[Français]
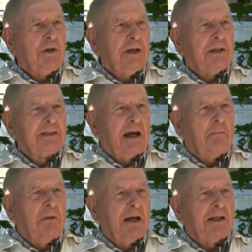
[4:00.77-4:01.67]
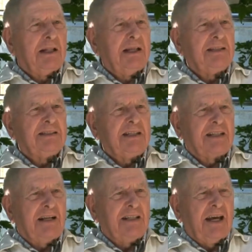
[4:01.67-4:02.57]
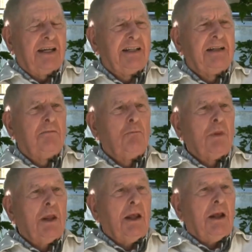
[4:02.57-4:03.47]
euh, des abeilles, des italiennes,